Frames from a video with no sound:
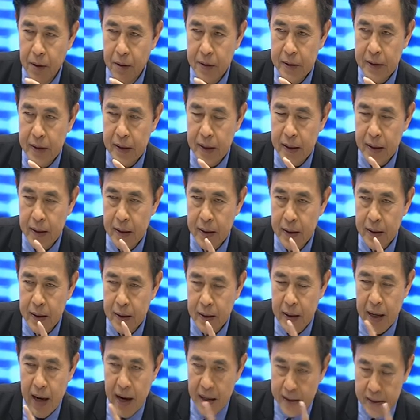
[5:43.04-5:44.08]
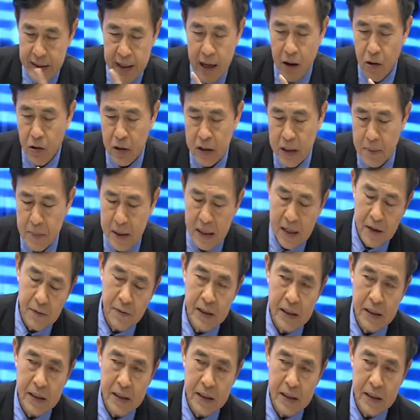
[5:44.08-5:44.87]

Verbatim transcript: ย์พอจะคาดเดาได้ไหม